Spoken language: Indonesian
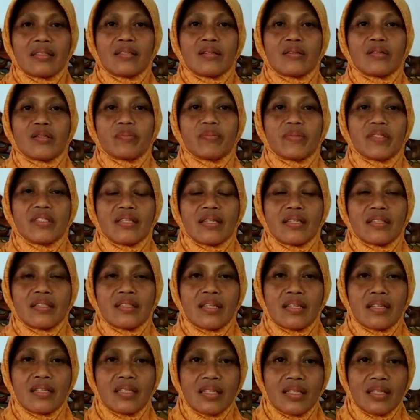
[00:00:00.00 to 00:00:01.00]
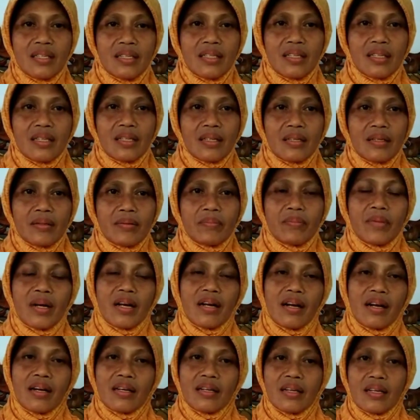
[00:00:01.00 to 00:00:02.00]
terus bisa jadi
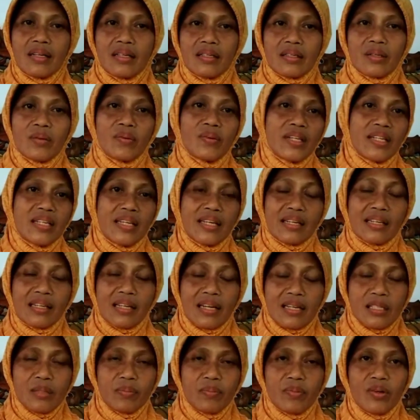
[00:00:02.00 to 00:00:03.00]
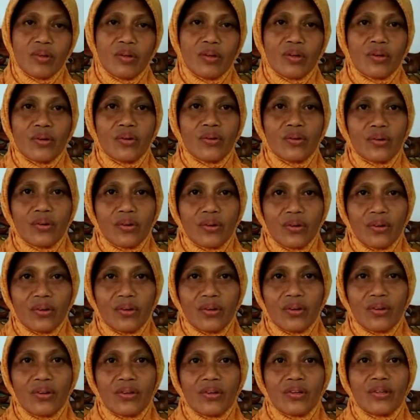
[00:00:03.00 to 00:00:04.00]
makanan kuliner khas Ponorogo
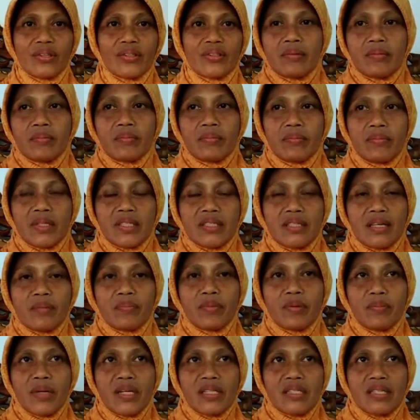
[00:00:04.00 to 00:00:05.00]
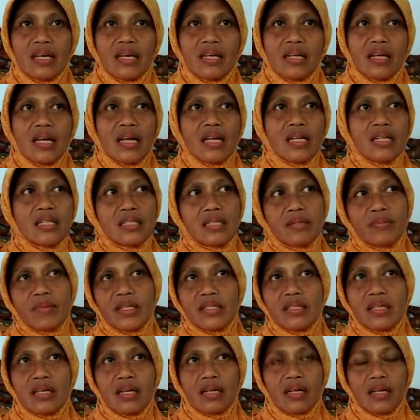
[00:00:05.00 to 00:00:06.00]
masalah pemasaran di
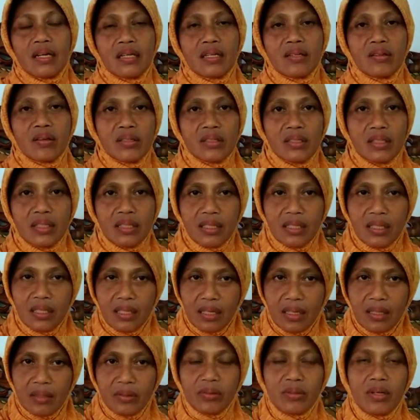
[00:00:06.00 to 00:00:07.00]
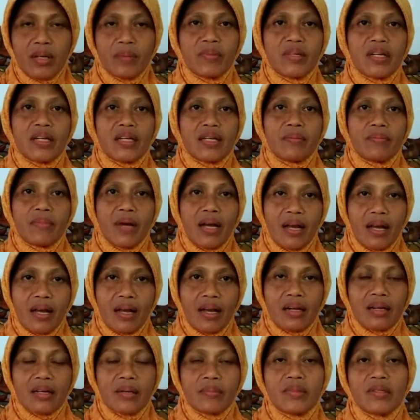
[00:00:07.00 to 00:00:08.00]
masyarakat lingkungan sini ya sudah menerima
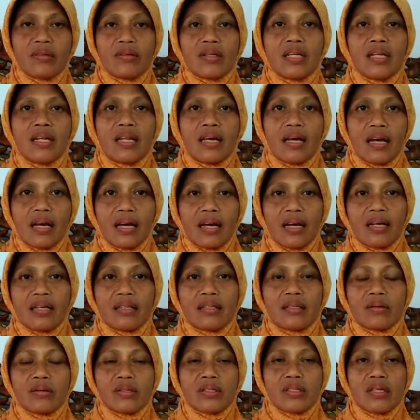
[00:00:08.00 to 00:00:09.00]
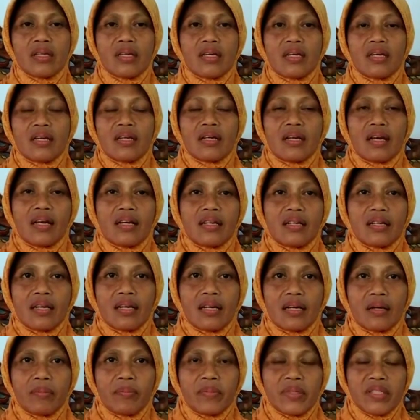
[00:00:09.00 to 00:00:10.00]
alhamdulillah terus ada
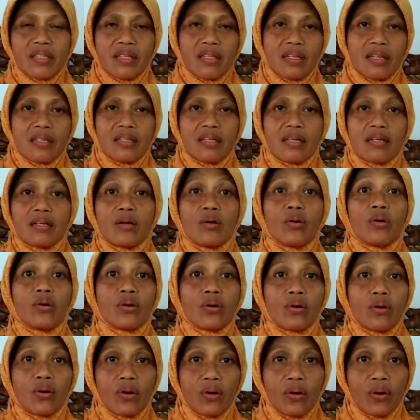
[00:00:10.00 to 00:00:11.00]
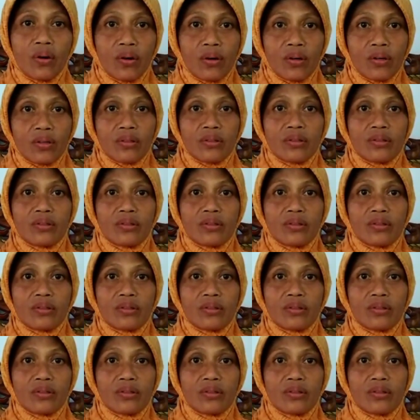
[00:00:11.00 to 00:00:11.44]
pesanan dari Hongkong